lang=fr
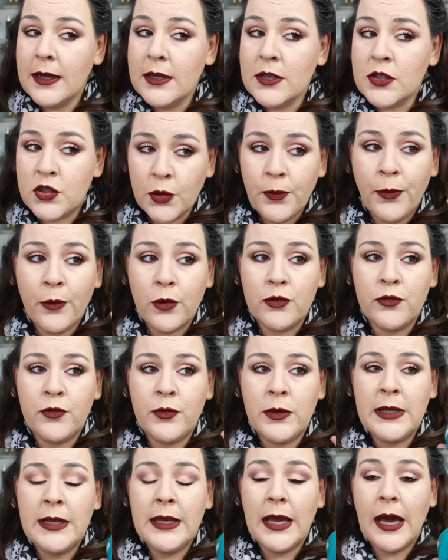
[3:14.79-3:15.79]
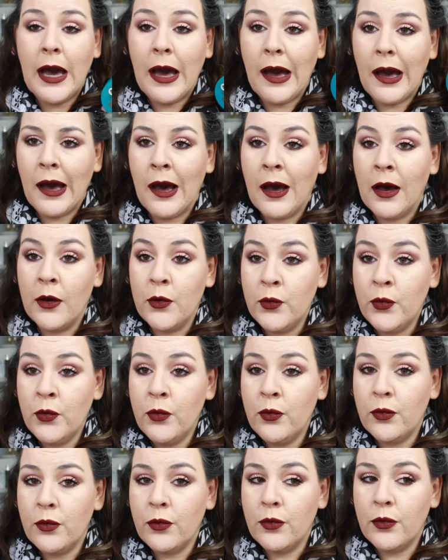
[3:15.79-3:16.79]
ce produit a
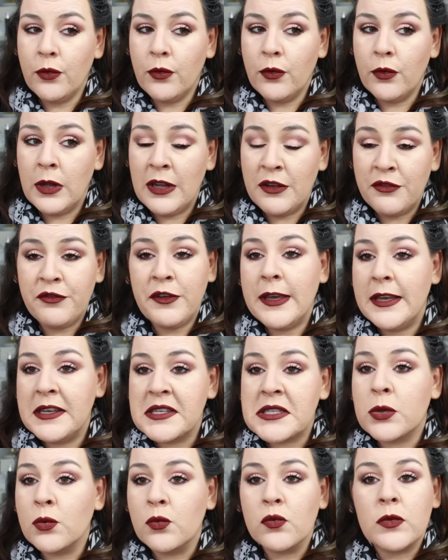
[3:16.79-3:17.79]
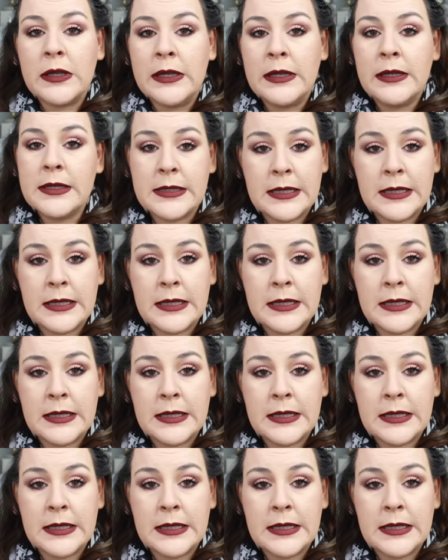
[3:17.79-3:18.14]
eu l'effet escompté.